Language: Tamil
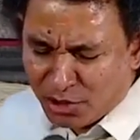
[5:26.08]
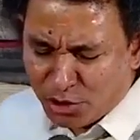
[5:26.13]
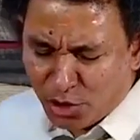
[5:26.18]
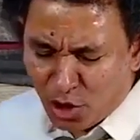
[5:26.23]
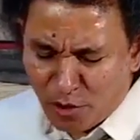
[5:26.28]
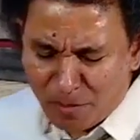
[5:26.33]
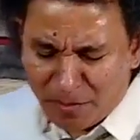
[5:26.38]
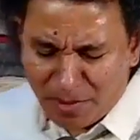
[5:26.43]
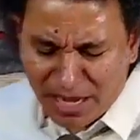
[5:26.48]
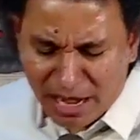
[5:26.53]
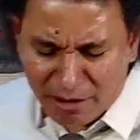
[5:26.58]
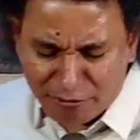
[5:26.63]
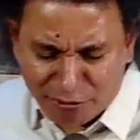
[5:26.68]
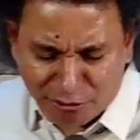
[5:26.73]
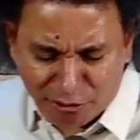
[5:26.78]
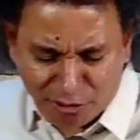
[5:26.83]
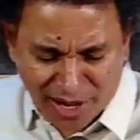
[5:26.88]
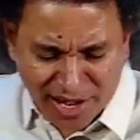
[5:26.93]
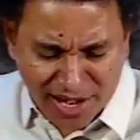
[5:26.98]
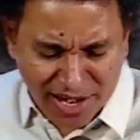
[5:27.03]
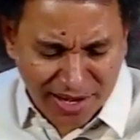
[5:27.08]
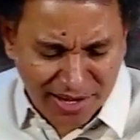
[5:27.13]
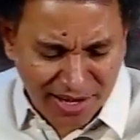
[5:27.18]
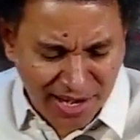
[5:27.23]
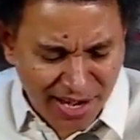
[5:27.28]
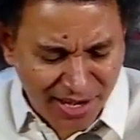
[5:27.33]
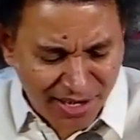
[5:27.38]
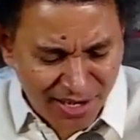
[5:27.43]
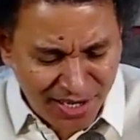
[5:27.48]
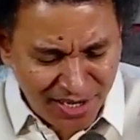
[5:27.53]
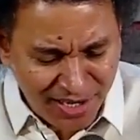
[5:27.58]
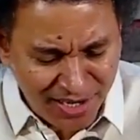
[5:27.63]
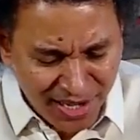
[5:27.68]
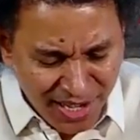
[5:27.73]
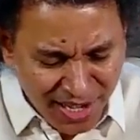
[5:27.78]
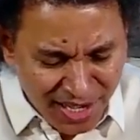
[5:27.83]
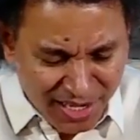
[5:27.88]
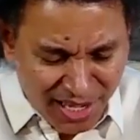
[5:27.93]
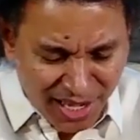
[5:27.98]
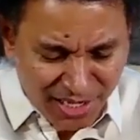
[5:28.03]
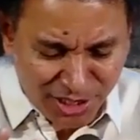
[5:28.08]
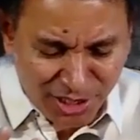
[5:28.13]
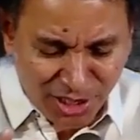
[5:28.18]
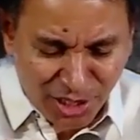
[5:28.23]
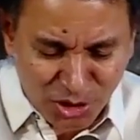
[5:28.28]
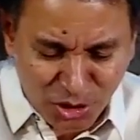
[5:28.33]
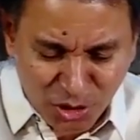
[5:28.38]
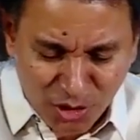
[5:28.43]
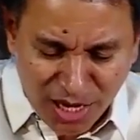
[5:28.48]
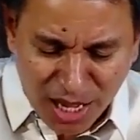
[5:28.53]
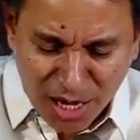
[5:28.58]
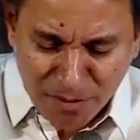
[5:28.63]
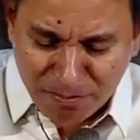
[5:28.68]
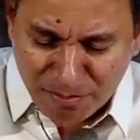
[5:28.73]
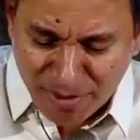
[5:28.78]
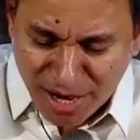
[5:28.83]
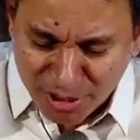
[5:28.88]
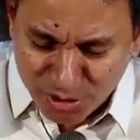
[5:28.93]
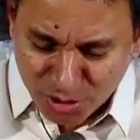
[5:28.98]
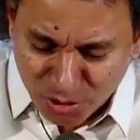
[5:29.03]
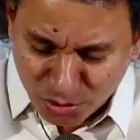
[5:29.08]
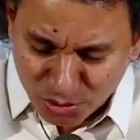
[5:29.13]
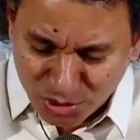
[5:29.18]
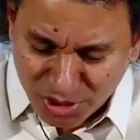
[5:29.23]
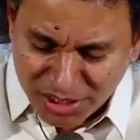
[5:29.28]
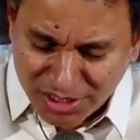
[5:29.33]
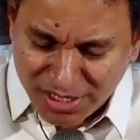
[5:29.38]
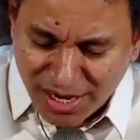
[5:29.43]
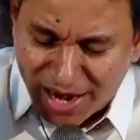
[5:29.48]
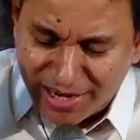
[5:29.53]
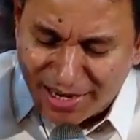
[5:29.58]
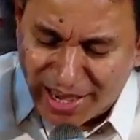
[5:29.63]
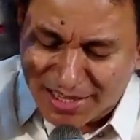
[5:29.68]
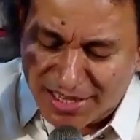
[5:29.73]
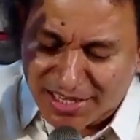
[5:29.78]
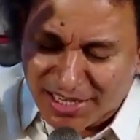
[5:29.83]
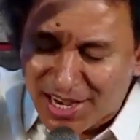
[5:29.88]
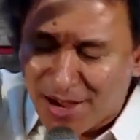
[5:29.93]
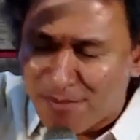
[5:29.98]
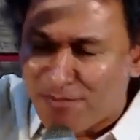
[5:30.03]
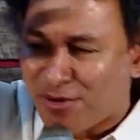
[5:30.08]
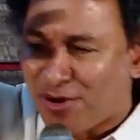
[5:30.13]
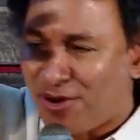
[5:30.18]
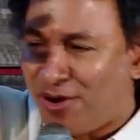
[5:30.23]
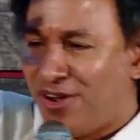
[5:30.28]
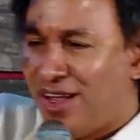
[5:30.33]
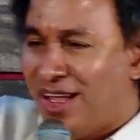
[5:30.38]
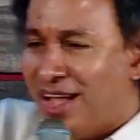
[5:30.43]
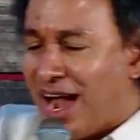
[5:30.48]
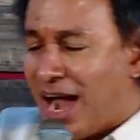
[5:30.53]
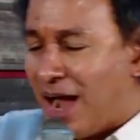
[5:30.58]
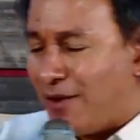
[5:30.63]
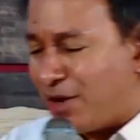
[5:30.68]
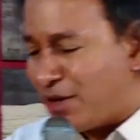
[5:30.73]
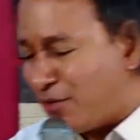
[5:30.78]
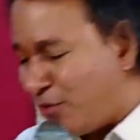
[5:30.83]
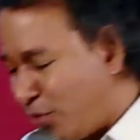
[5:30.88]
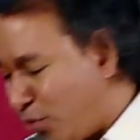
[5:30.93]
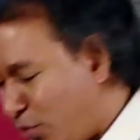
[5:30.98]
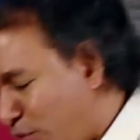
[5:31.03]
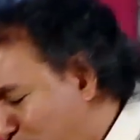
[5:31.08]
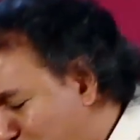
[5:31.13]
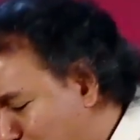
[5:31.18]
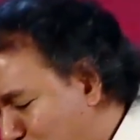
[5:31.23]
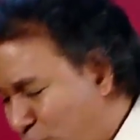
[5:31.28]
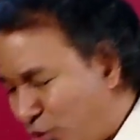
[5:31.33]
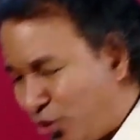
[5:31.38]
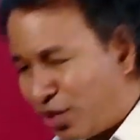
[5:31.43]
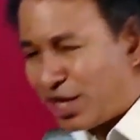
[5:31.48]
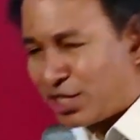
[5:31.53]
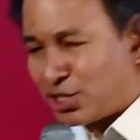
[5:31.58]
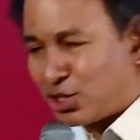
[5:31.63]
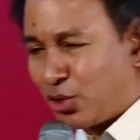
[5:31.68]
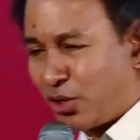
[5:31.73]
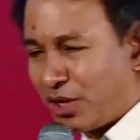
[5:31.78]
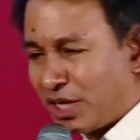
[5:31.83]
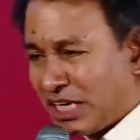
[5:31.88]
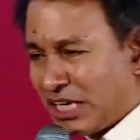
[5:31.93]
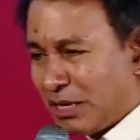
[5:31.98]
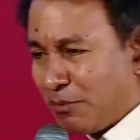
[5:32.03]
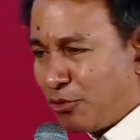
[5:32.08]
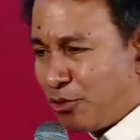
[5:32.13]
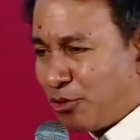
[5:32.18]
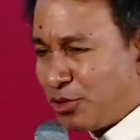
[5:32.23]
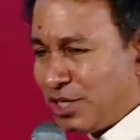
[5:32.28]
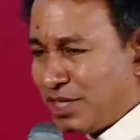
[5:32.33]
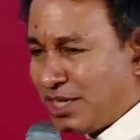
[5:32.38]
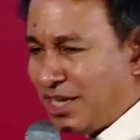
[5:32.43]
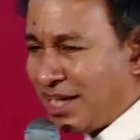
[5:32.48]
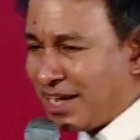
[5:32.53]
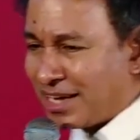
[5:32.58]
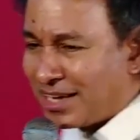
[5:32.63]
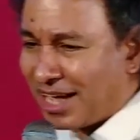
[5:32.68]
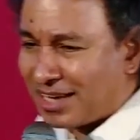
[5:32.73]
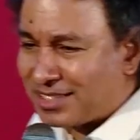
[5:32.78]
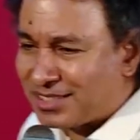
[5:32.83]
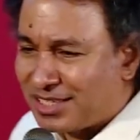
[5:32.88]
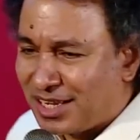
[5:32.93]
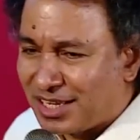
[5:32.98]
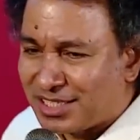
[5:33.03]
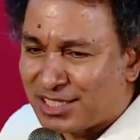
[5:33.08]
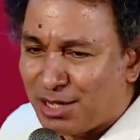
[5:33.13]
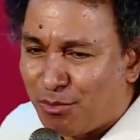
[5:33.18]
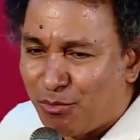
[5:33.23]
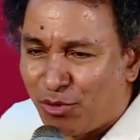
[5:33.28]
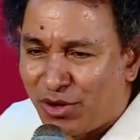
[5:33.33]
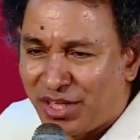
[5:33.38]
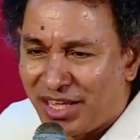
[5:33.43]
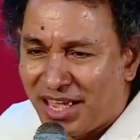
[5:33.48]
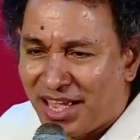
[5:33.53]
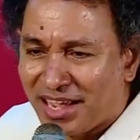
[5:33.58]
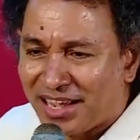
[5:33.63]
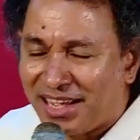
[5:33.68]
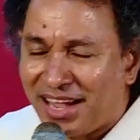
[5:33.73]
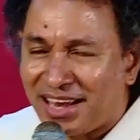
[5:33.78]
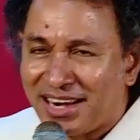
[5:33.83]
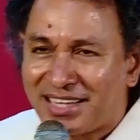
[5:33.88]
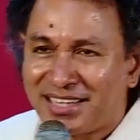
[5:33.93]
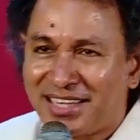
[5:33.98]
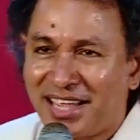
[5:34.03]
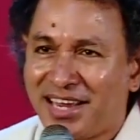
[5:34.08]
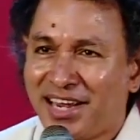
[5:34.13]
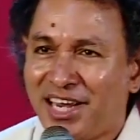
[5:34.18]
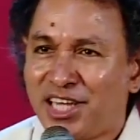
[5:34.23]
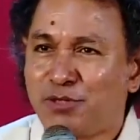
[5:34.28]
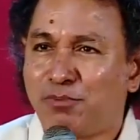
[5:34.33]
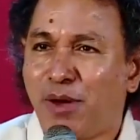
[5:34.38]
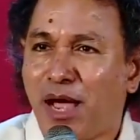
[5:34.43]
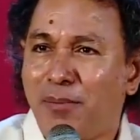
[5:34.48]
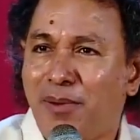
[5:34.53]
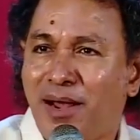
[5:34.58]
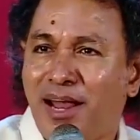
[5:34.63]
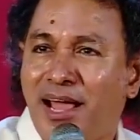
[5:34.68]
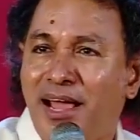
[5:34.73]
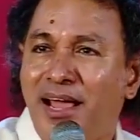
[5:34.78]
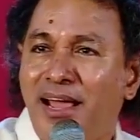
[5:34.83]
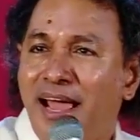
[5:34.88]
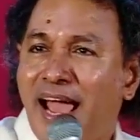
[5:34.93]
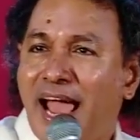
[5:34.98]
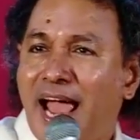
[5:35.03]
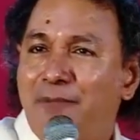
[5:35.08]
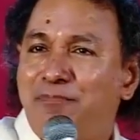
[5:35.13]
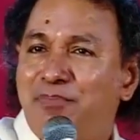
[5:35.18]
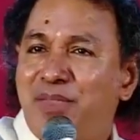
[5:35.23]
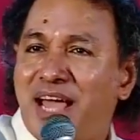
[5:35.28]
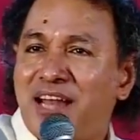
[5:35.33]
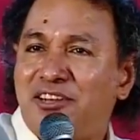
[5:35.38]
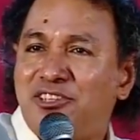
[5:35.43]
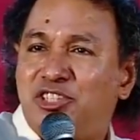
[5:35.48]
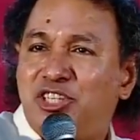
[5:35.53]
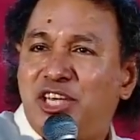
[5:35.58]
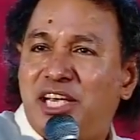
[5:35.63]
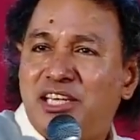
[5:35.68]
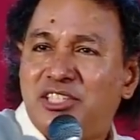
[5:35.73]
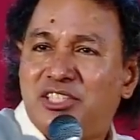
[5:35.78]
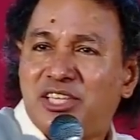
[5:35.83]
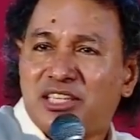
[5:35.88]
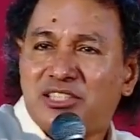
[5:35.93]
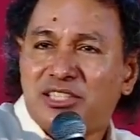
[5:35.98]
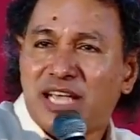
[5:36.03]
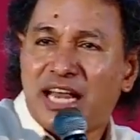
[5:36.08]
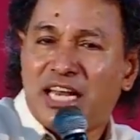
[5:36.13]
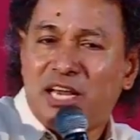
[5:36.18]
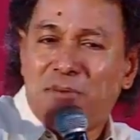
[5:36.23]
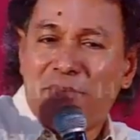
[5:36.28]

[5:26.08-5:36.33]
டோன்ட் பி அஃப்ரேட் என்று கர்த்தர் சொன்னார் பேதர் குதிச்சான் அதுக்கப்புறம் அவன் மூழ்க தொடங்கிய போது கர்த்தர் தம்முடைய கரத்தை இங்கிலீஷ் பைபிள் அண்ட் தென் ஜீசஸ் அண்ட்